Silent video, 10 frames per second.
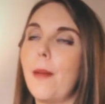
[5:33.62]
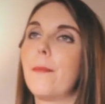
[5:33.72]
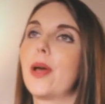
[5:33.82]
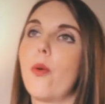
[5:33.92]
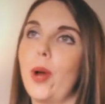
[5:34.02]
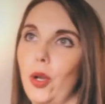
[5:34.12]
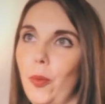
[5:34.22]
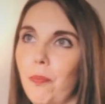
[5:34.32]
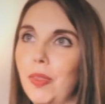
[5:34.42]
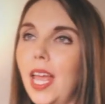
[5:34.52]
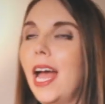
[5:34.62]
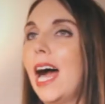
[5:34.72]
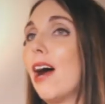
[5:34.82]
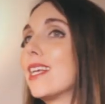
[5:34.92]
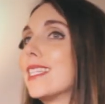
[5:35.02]
Pero bueno,
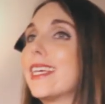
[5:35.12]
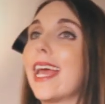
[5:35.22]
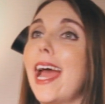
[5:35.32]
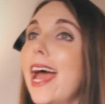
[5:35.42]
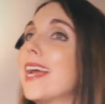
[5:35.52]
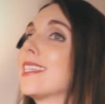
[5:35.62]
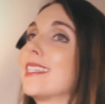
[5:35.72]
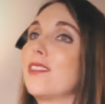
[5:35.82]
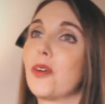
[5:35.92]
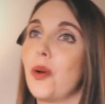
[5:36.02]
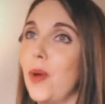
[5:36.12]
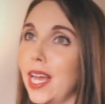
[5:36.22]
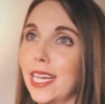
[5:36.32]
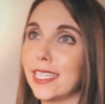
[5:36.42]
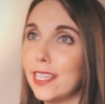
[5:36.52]
ahora sí que haya sido como
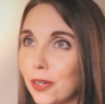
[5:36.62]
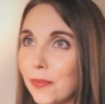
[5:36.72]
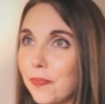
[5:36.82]
haya sido,